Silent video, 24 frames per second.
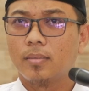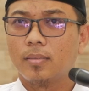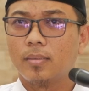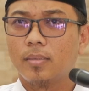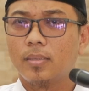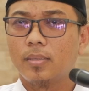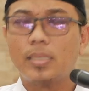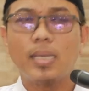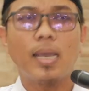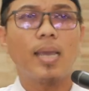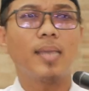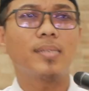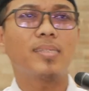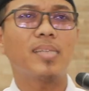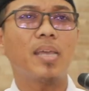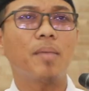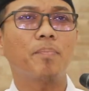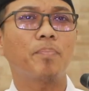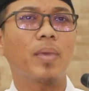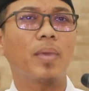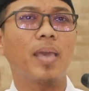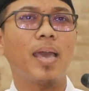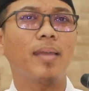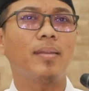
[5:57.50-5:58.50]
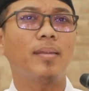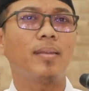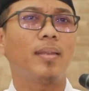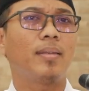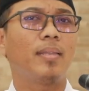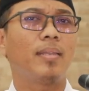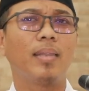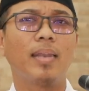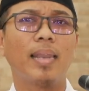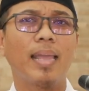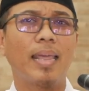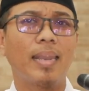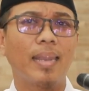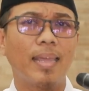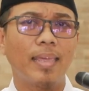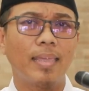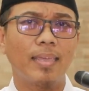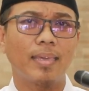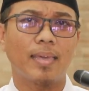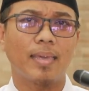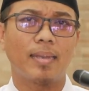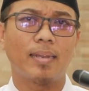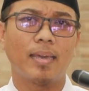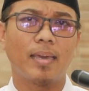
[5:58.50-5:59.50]
Jangan sampai Anda
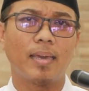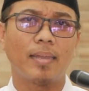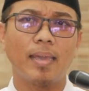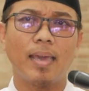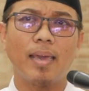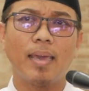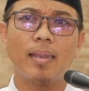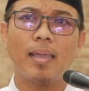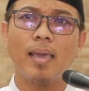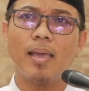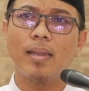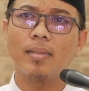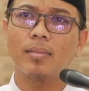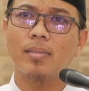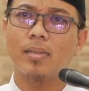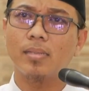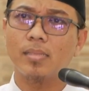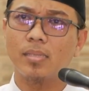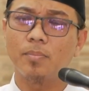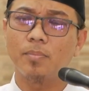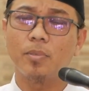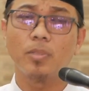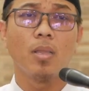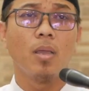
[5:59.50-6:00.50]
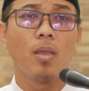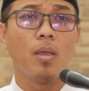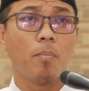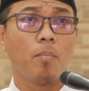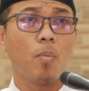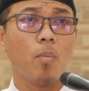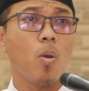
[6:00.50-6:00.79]
dilalaikan dengan hal-hal tersebut.